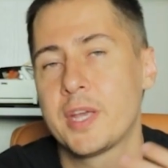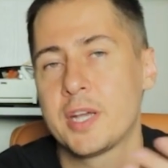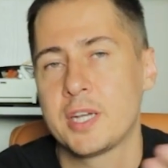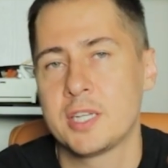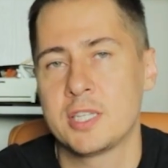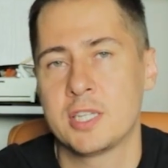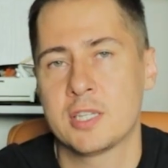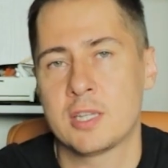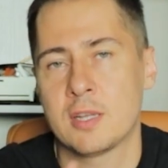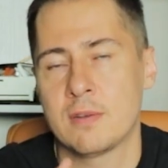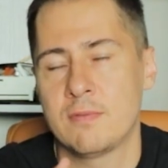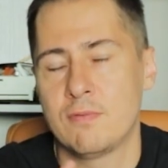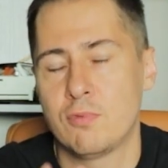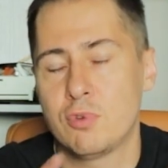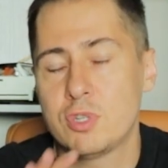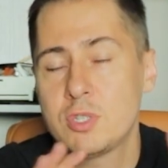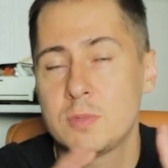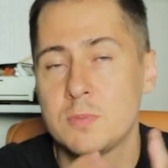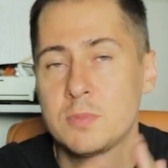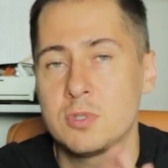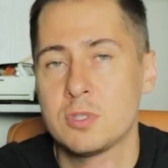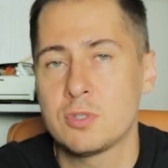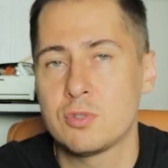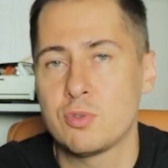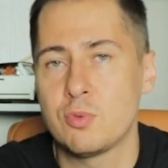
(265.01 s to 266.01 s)
где там
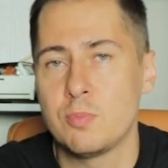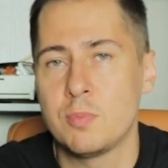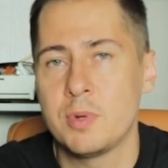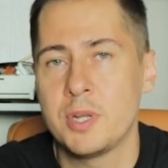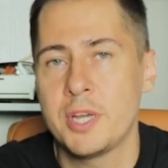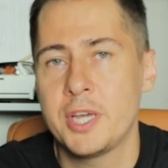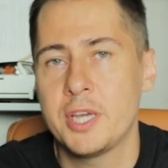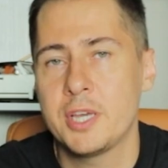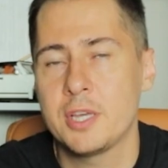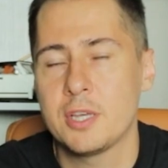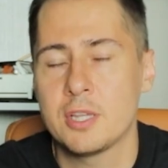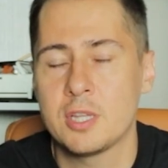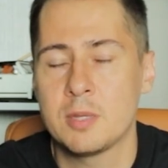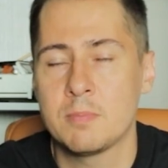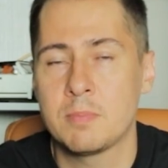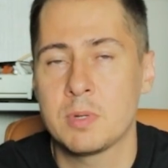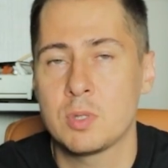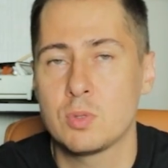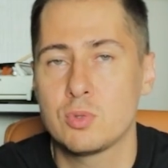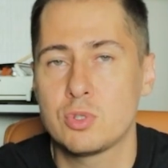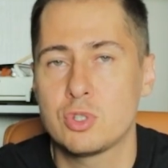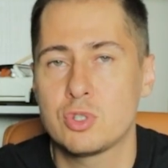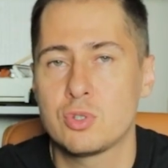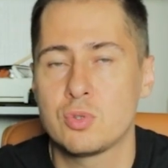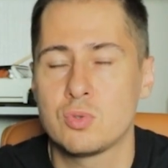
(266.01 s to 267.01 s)
80 рублей, и ты
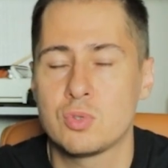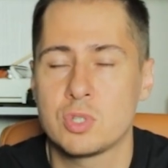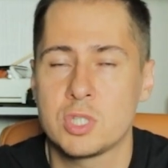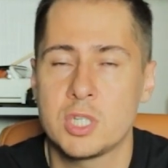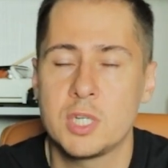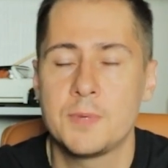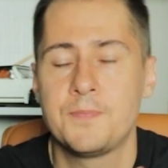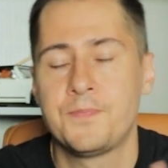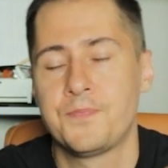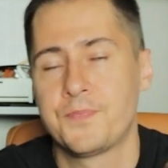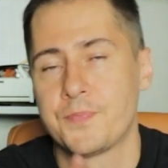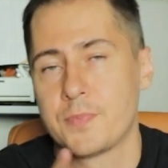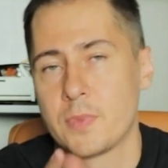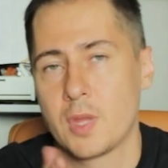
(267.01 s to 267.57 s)
получишь уже